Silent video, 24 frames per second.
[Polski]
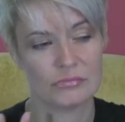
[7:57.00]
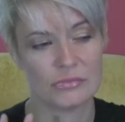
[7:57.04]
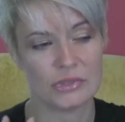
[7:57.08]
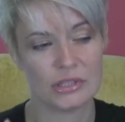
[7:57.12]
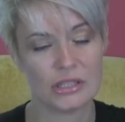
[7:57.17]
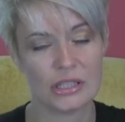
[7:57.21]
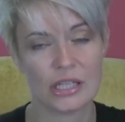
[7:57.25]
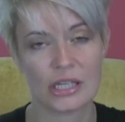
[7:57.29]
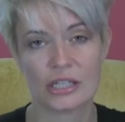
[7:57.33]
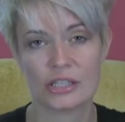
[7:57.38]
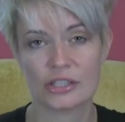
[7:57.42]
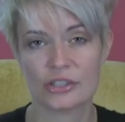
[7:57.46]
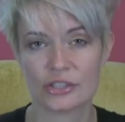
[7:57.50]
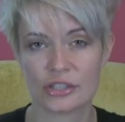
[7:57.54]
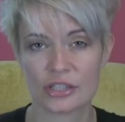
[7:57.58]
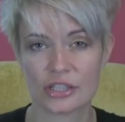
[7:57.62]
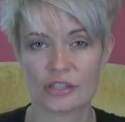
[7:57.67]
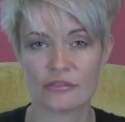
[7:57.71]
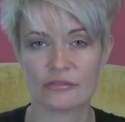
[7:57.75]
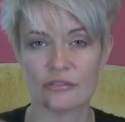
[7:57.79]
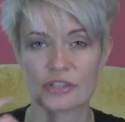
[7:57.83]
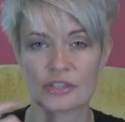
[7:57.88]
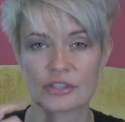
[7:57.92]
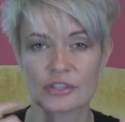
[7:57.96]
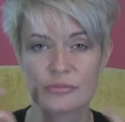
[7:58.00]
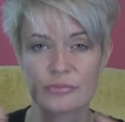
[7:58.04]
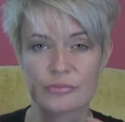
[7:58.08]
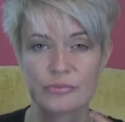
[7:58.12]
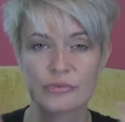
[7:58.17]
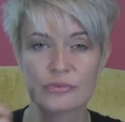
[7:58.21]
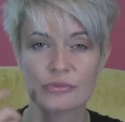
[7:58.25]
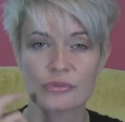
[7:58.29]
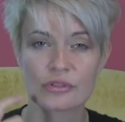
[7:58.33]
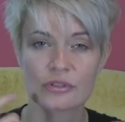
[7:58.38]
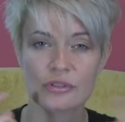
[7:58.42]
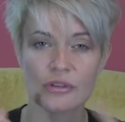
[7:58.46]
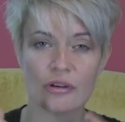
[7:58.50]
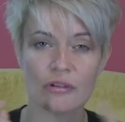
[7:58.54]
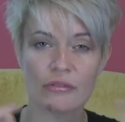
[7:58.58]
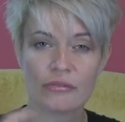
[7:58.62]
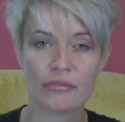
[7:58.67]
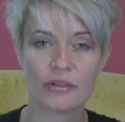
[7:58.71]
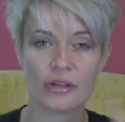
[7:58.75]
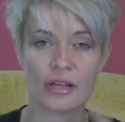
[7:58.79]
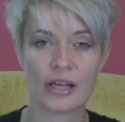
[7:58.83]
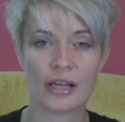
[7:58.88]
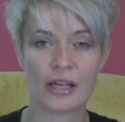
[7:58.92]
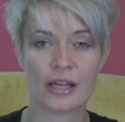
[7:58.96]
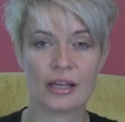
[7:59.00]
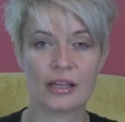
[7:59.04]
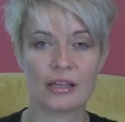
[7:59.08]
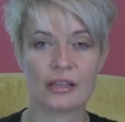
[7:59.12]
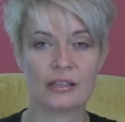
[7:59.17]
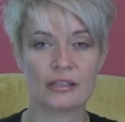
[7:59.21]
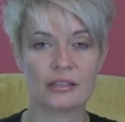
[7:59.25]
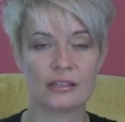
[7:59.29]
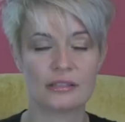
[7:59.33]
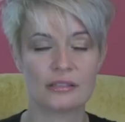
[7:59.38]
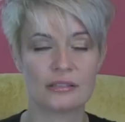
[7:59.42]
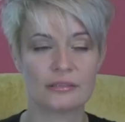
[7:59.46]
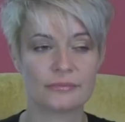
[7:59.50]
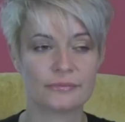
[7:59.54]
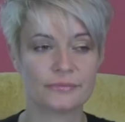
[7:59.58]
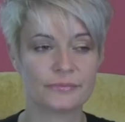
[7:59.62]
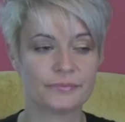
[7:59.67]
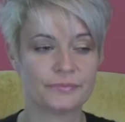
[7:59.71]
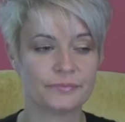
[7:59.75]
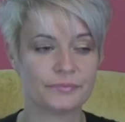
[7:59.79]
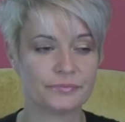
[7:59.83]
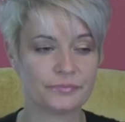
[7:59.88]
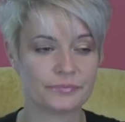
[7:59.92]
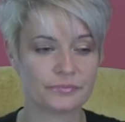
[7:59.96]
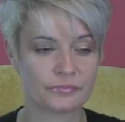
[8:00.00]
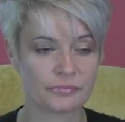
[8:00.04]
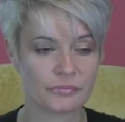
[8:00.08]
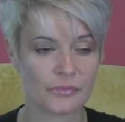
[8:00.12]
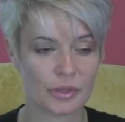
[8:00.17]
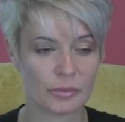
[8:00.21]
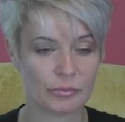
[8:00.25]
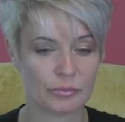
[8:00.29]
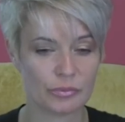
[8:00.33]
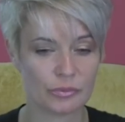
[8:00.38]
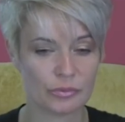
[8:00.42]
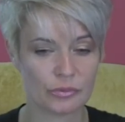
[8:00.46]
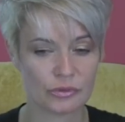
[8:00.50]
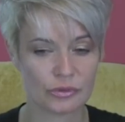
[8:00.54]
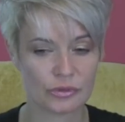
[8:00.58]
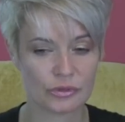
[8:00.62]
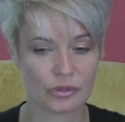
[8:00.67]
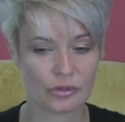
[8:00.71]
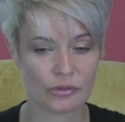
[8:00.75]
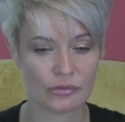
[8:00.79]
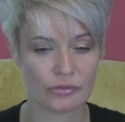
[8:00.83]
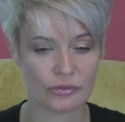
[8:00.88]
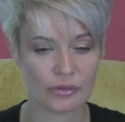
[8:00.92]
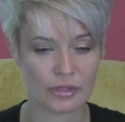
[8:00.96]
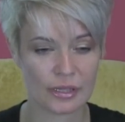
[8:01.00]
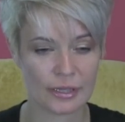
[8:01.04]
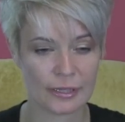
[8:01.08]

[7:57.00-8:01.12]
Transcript: i jakieś takie właśnie punktowe, punktowe